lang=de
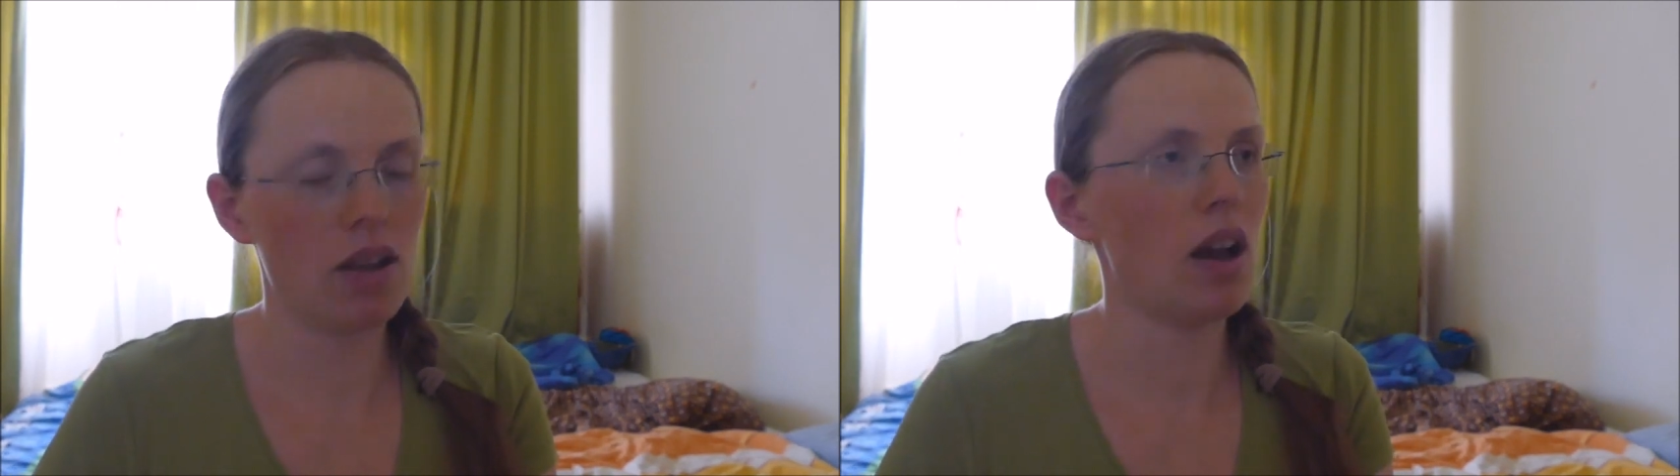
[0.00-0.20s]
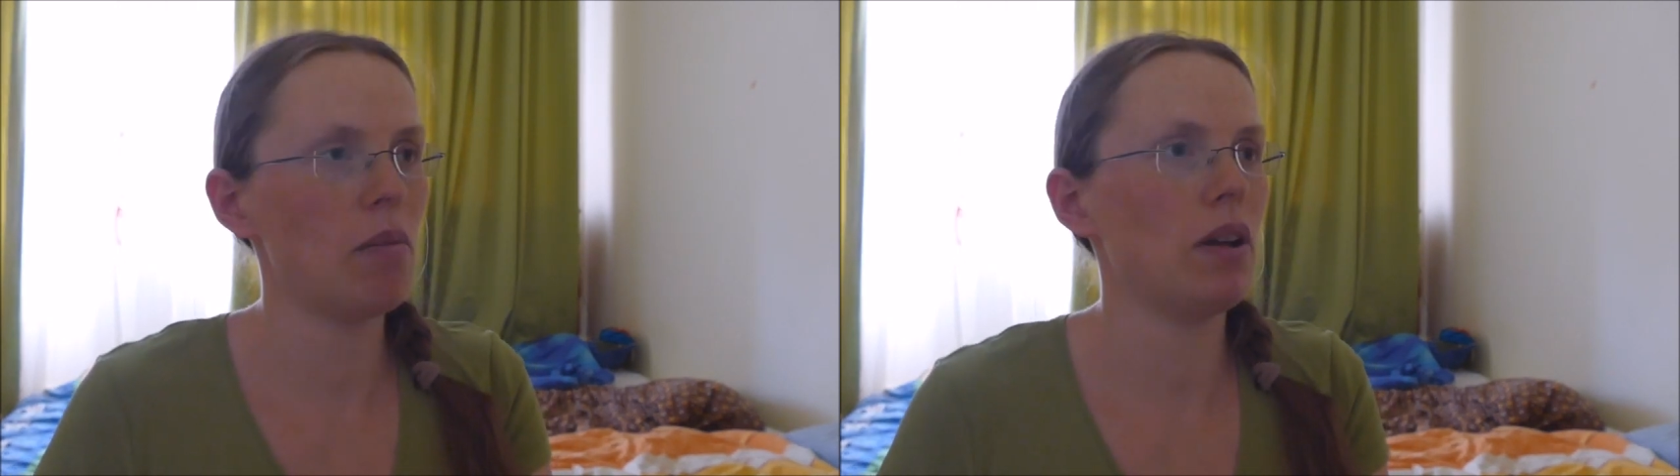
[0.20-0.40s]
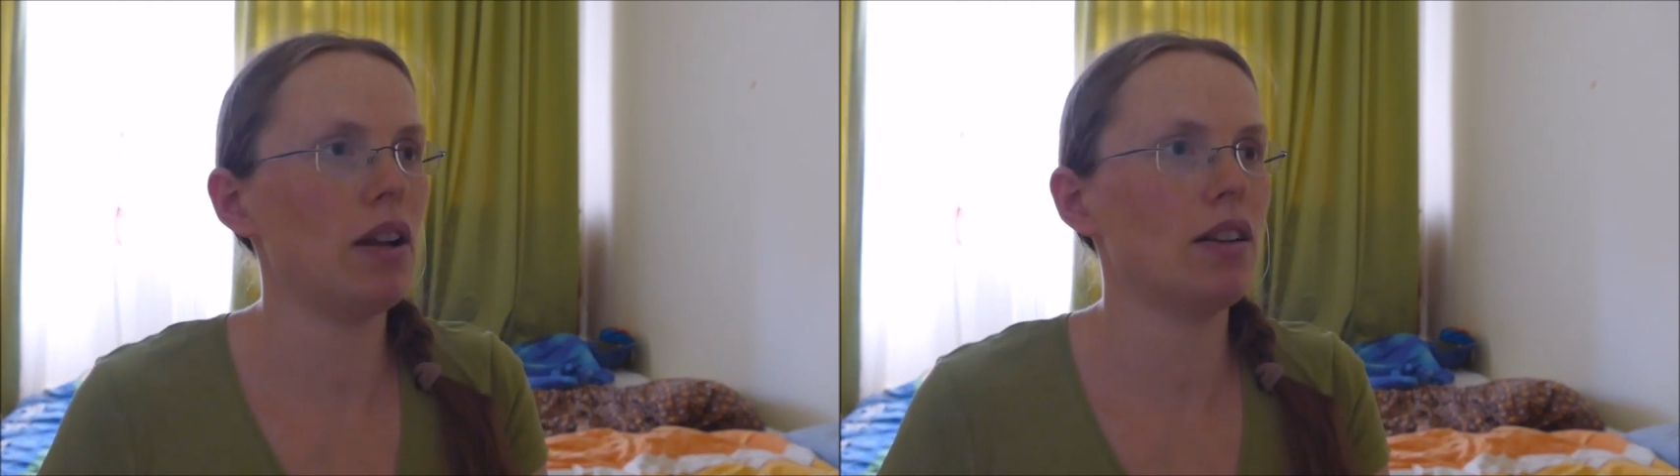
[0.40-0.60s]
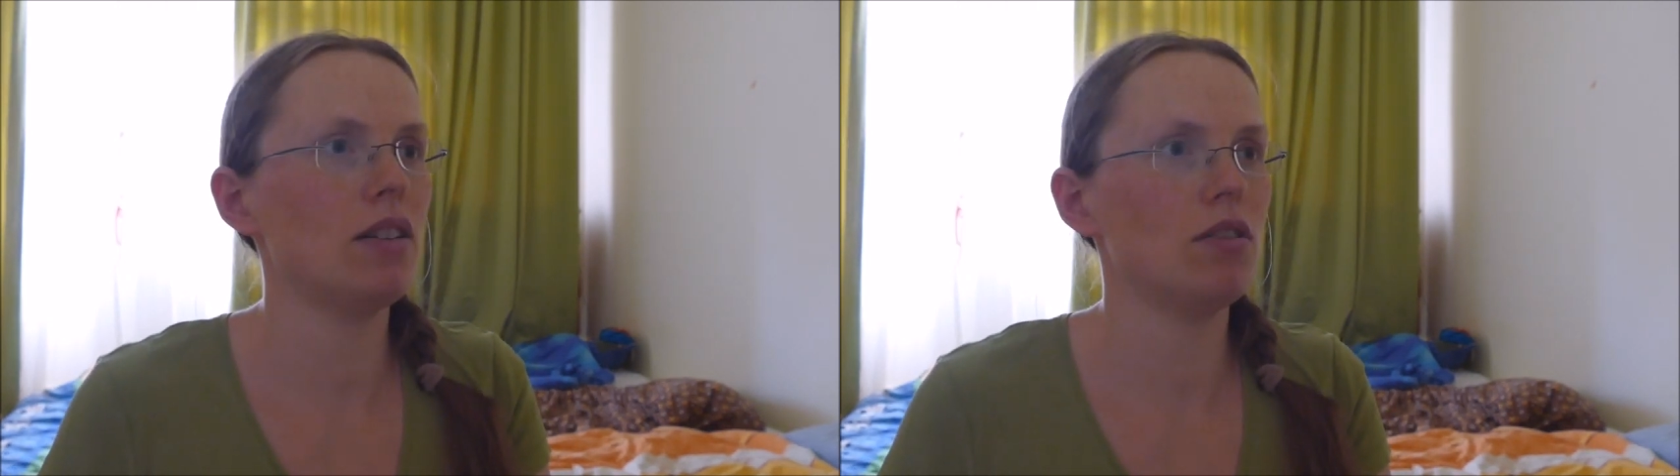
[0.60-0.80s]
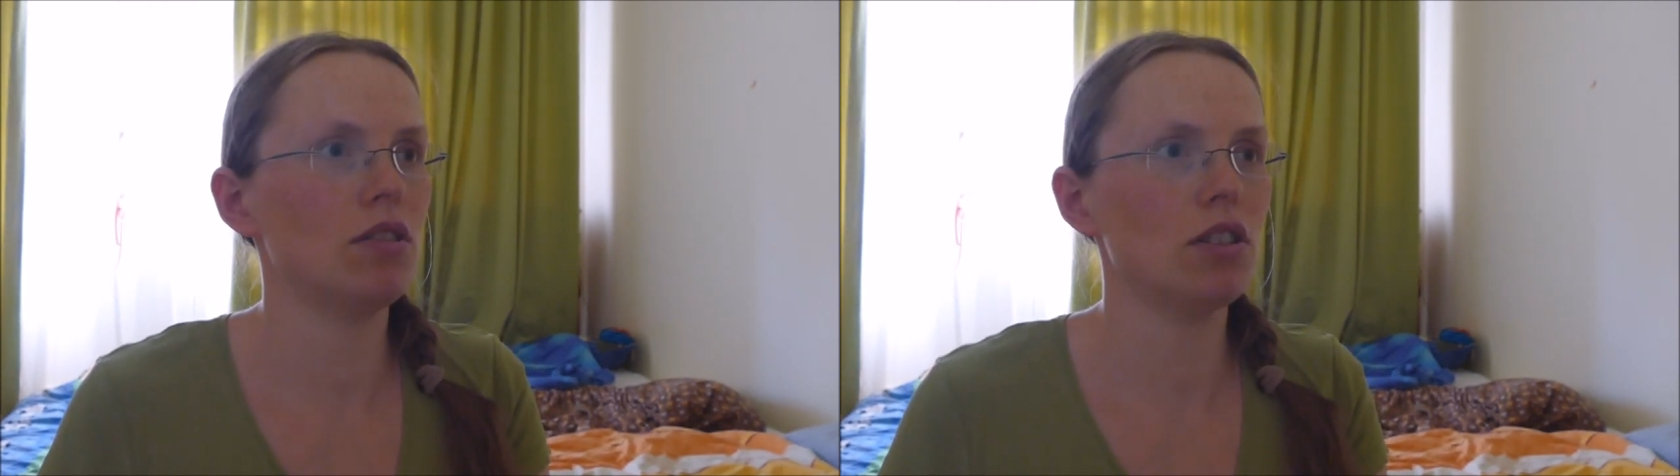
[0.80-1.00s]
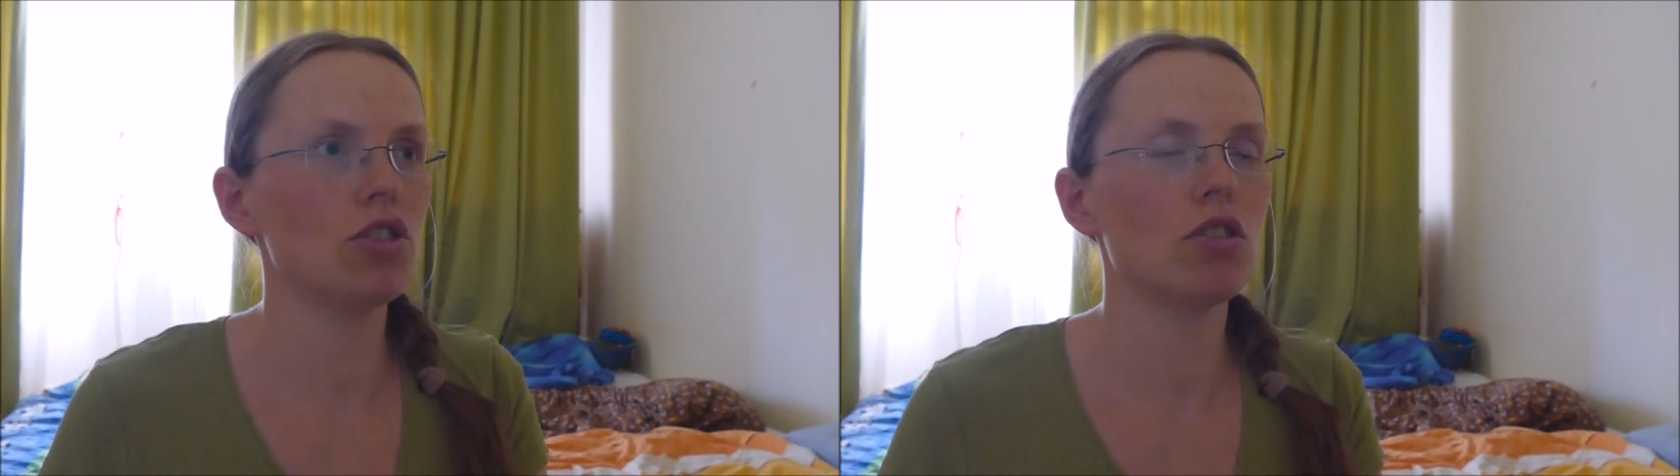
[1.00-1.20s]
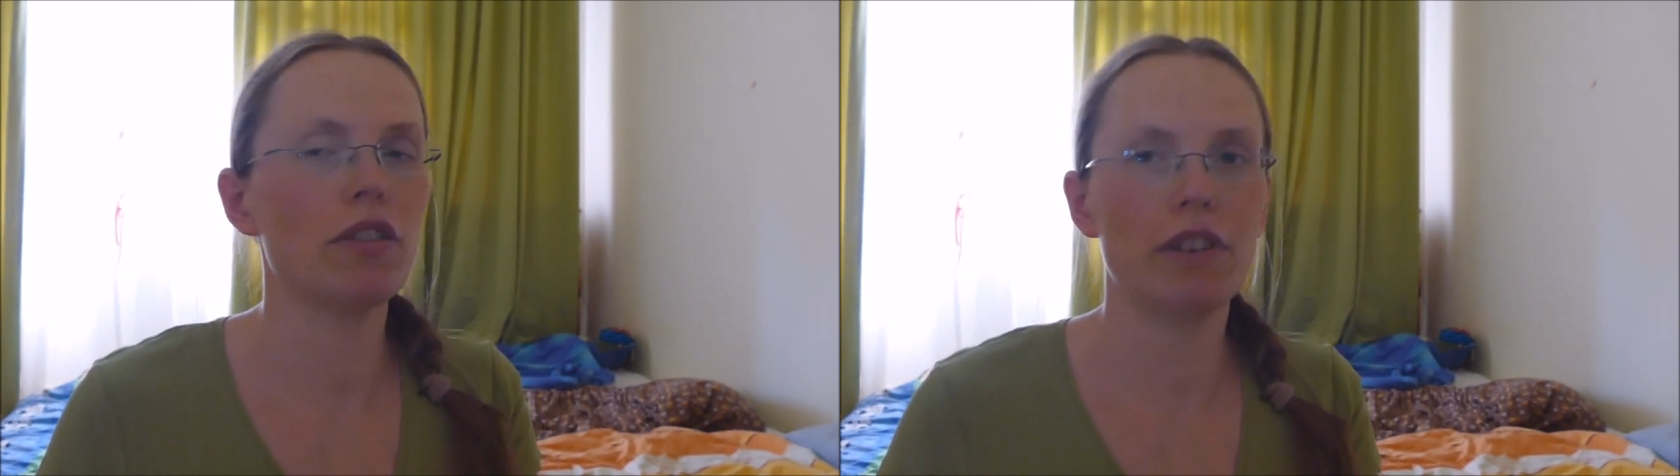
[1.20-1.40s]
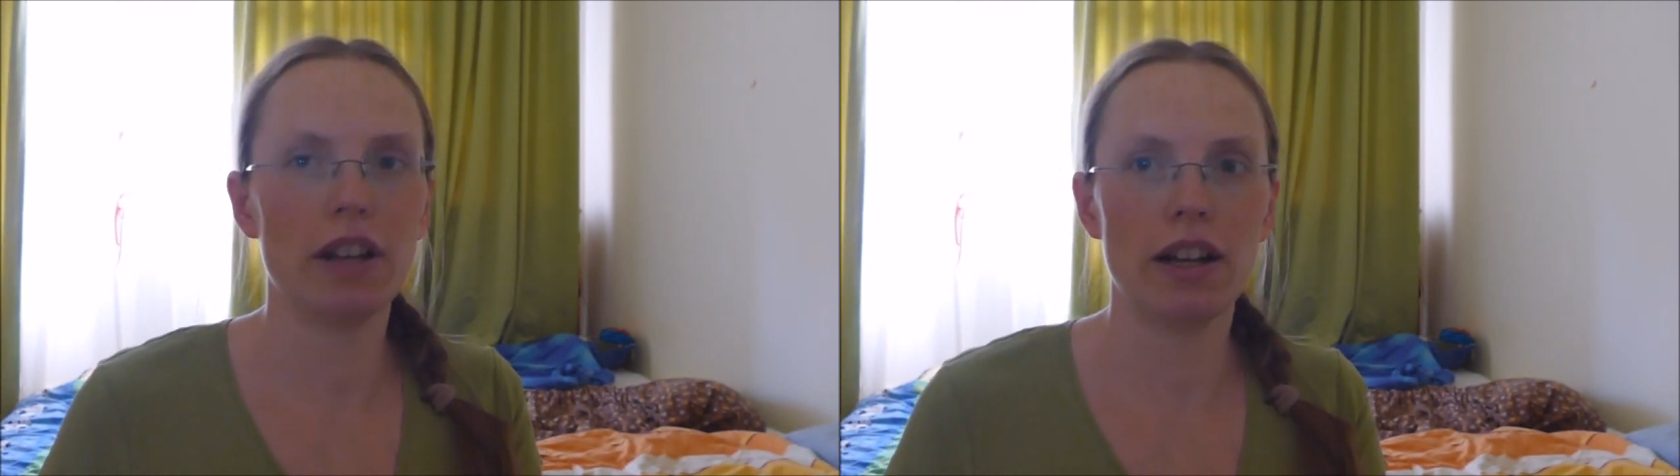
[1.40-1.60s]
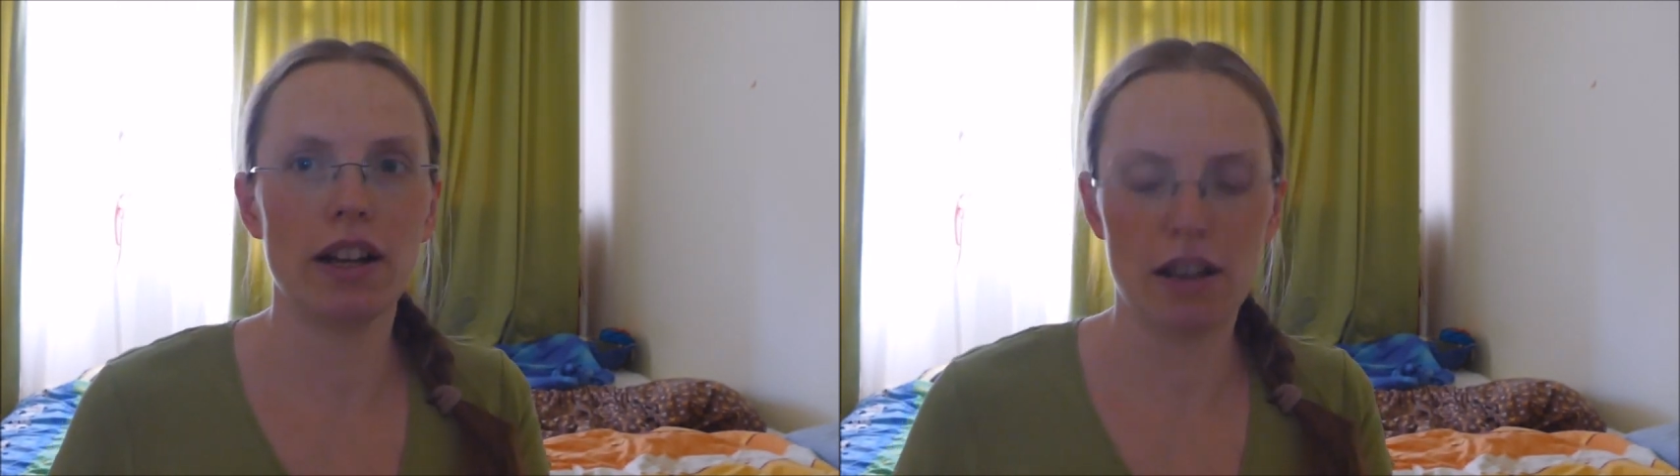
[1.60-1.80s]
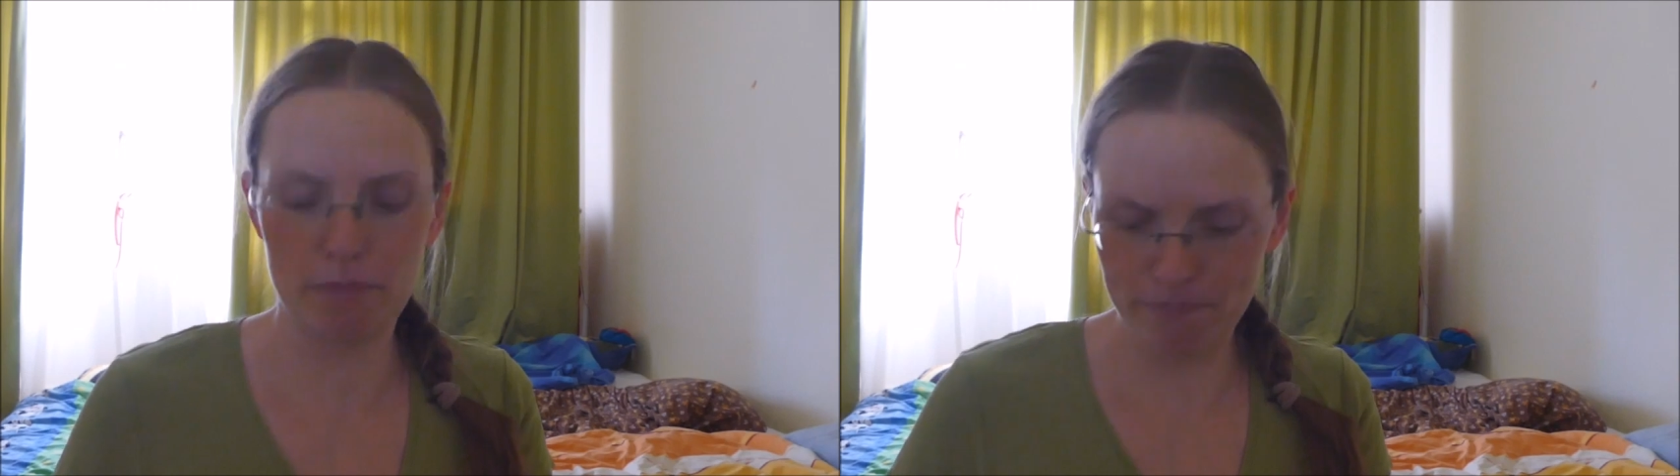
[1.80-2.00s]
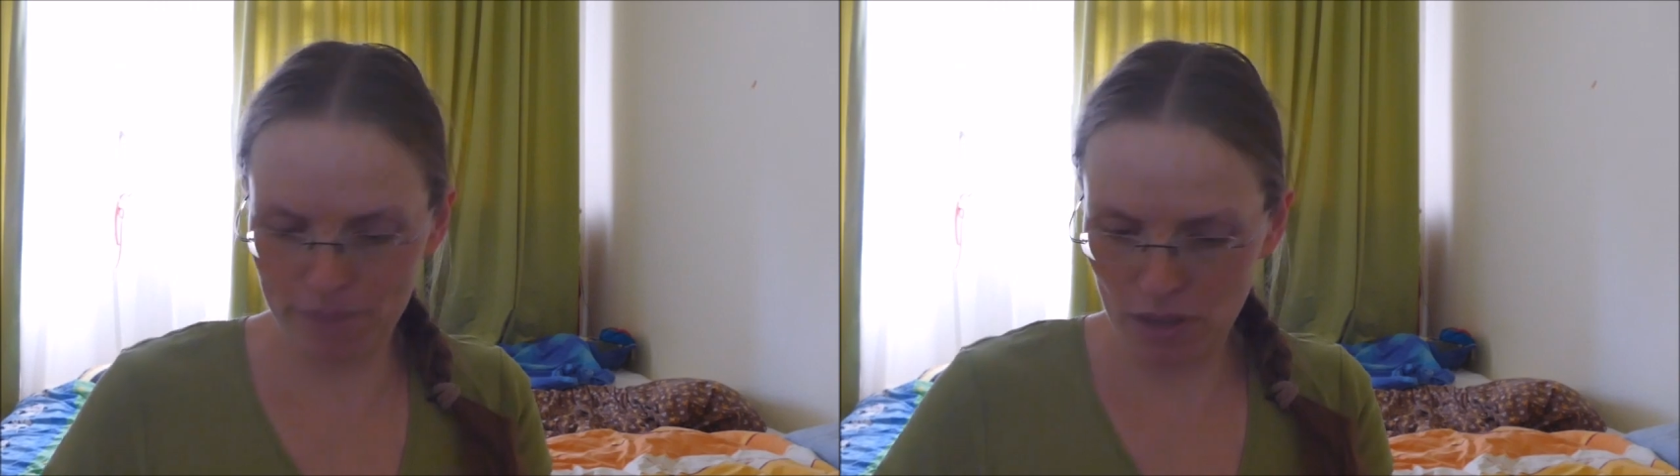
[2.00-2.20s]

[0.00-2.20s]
abhalten und in Stoffbindern haben.